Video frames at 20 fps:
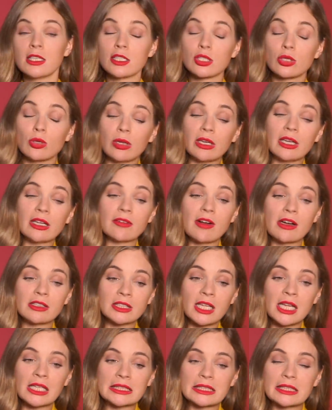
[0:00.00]
Историк
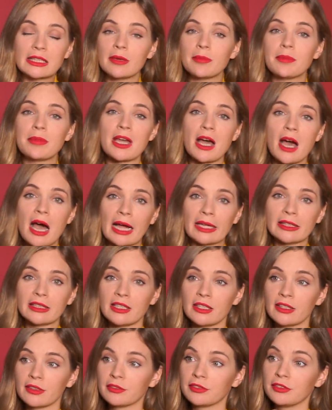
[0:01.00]
Вахтанг
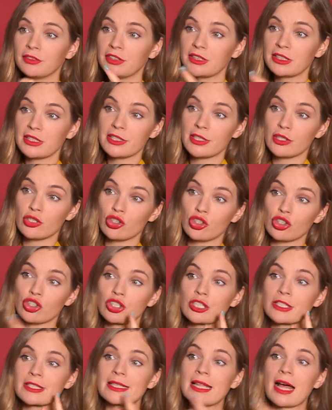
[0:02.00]
Кипиани в
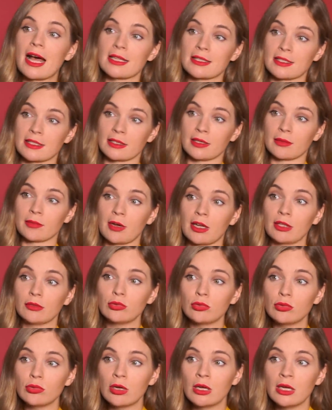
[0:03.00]
2016
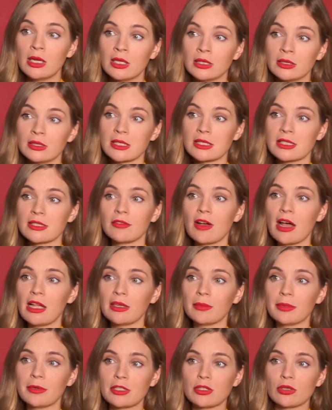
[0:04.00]
году
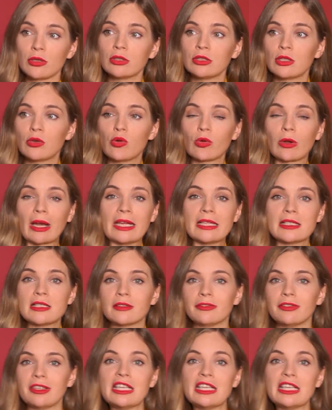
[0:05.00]
называл определенных украинцев